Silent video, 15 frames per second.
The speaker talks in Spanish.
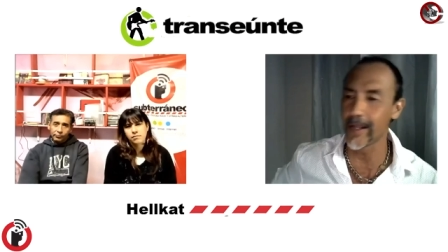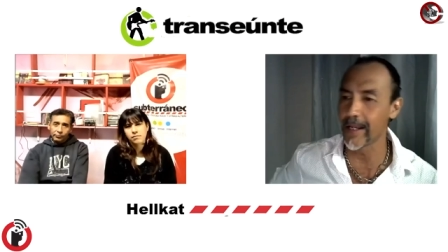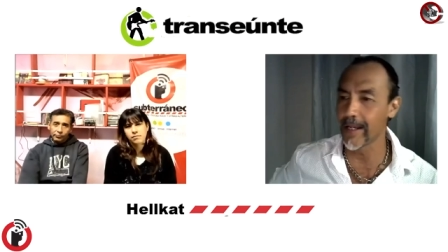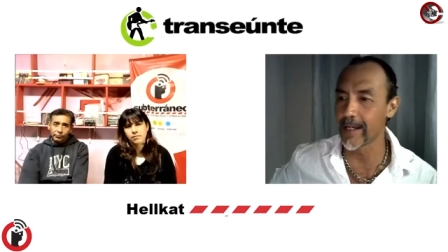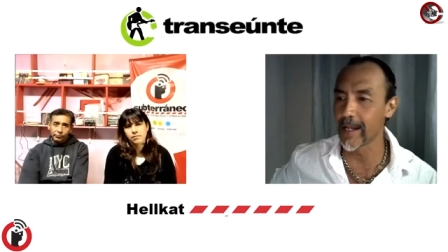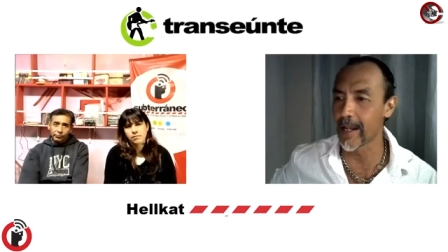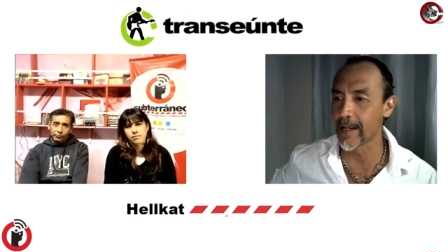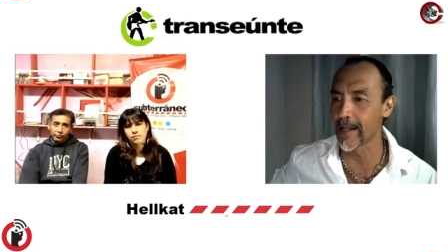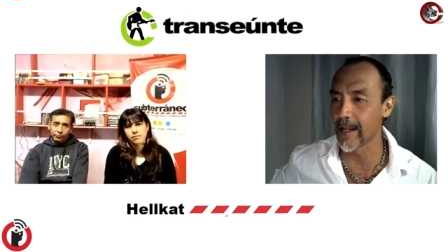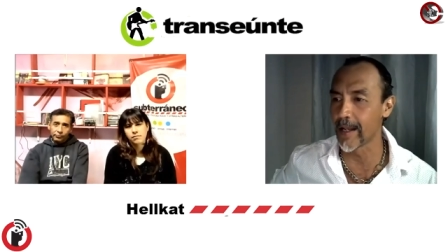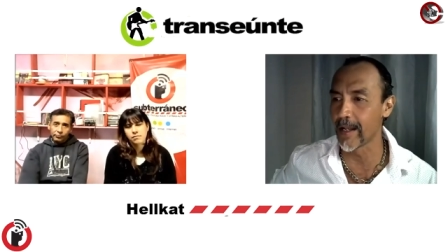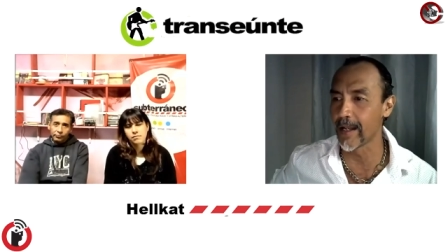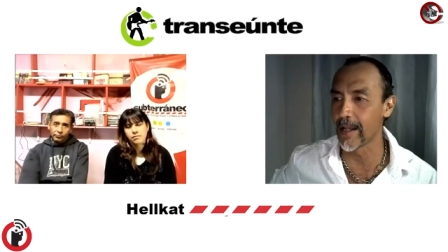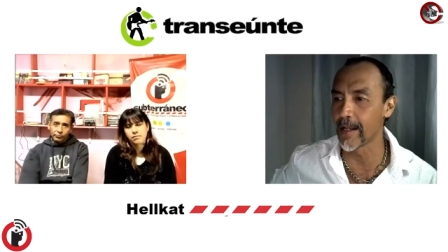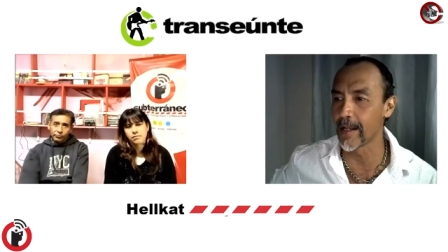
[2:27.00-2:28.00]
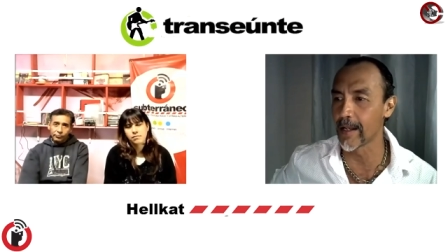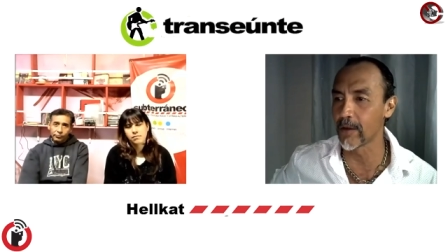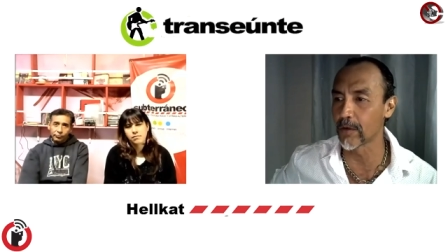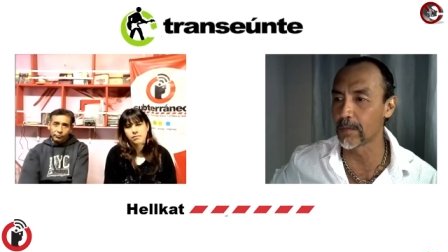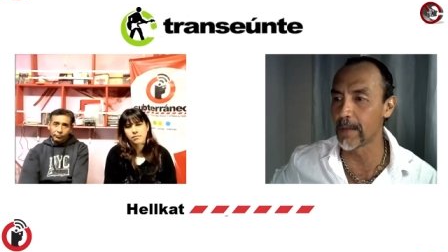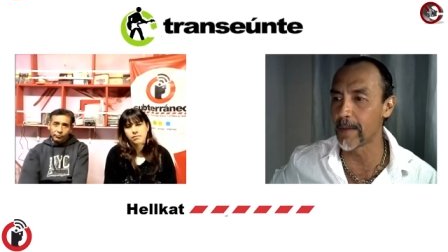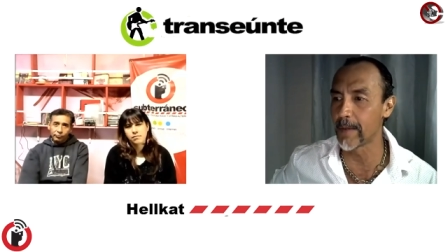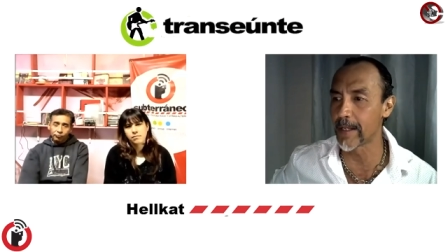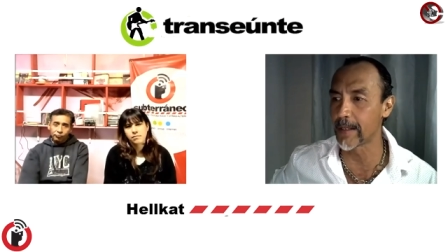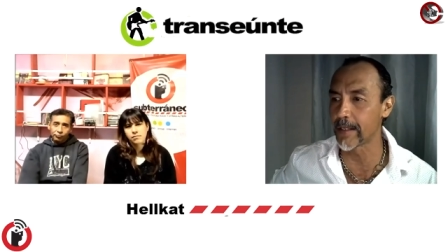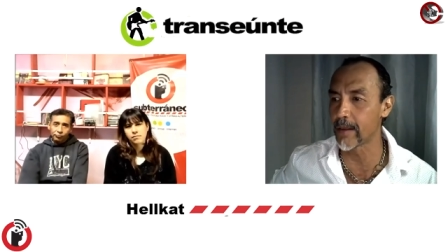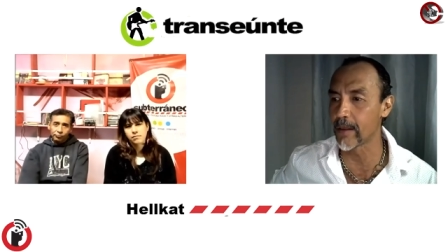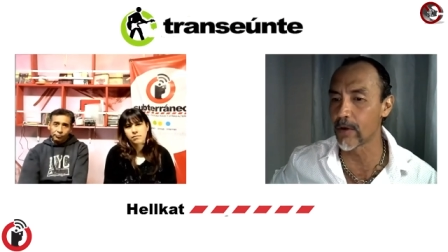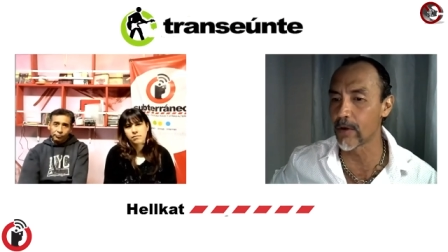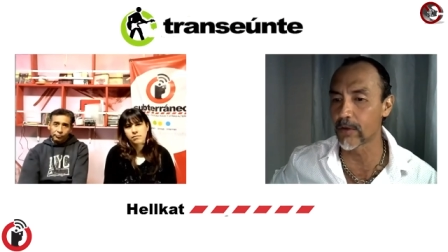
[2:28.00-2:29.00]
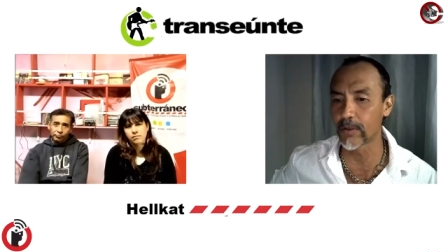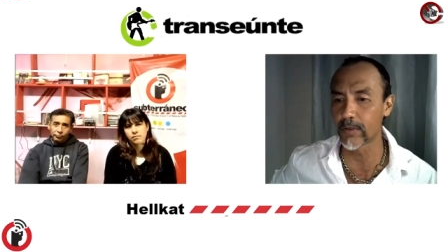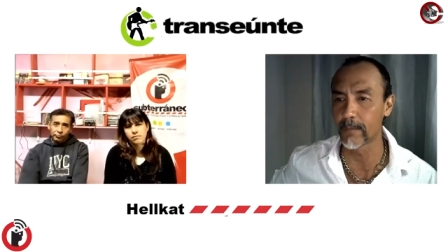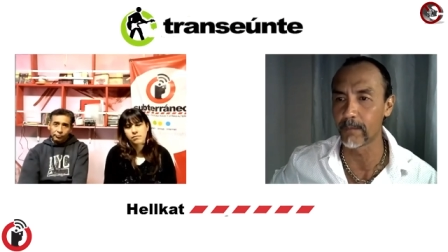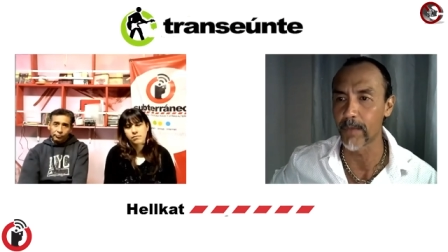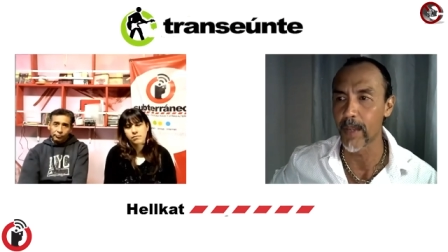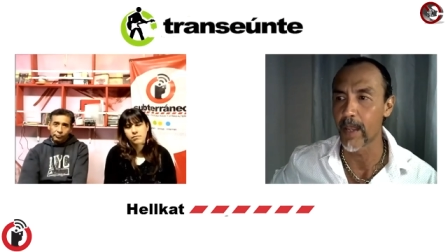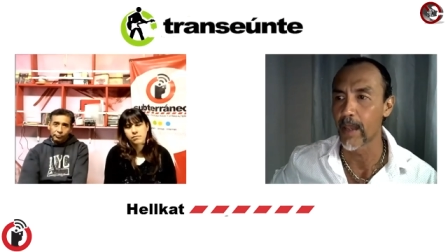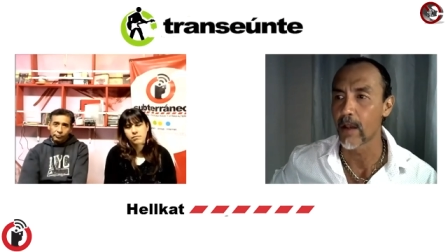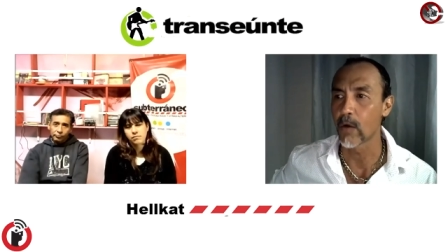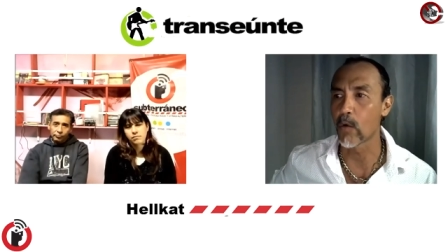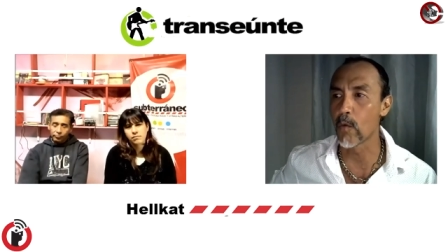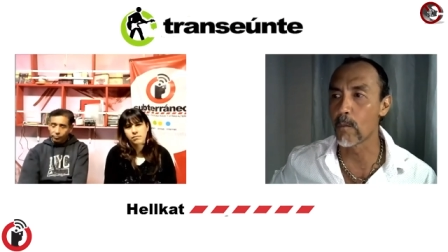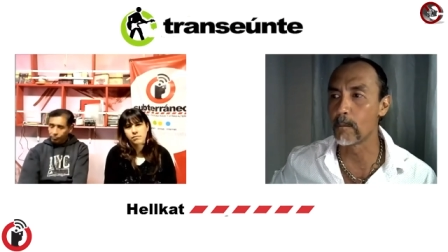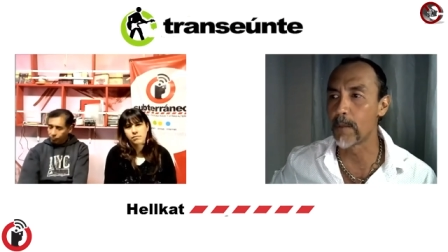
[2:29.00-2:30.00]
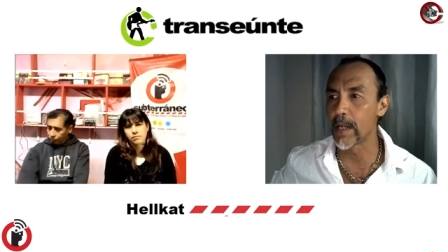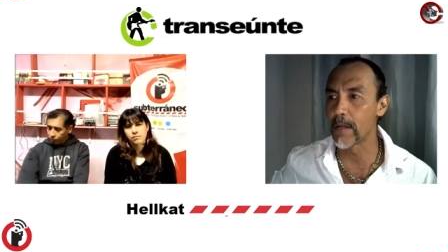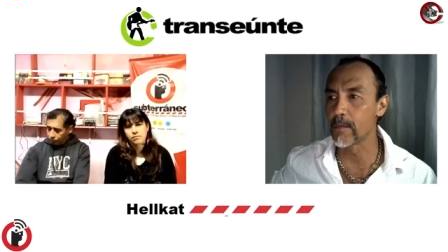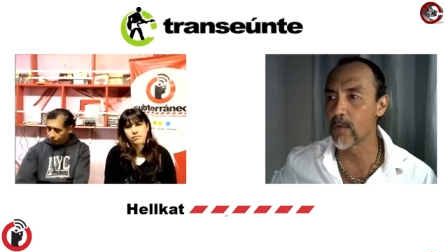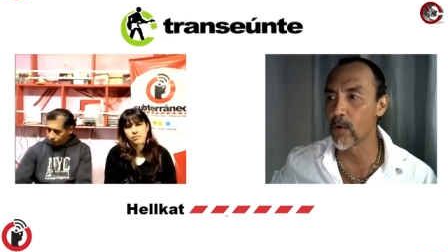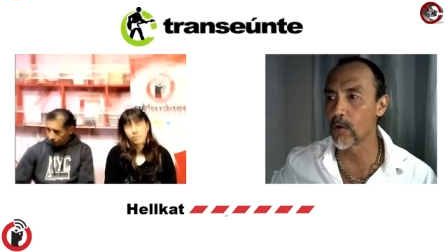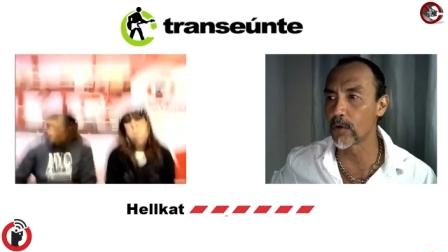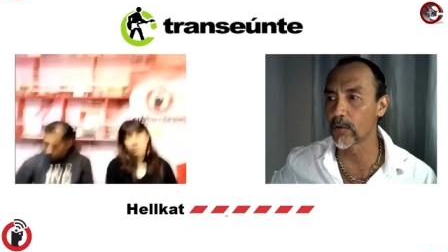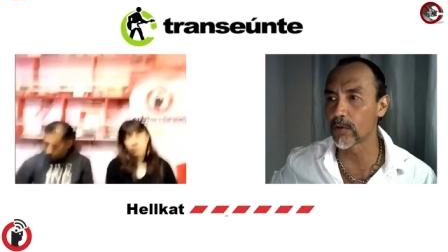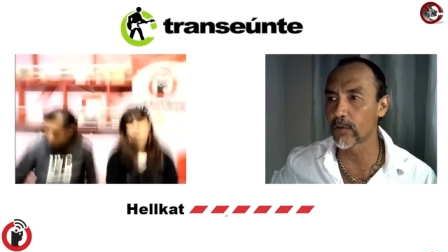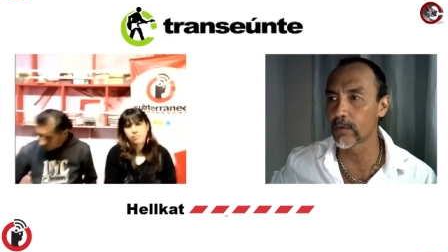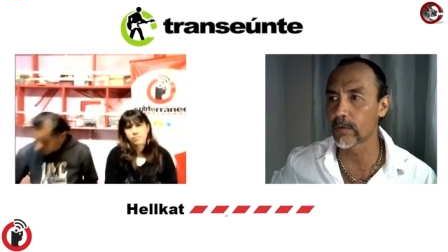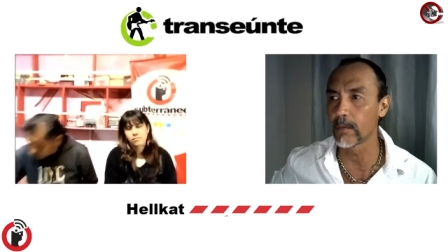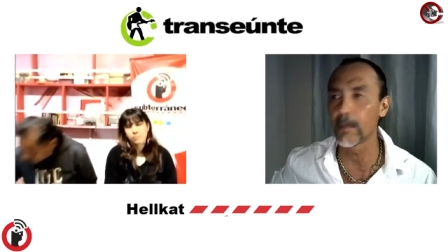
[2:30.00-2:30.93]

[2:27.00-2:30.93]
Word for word: En, el, en el, 2022 cumplimos,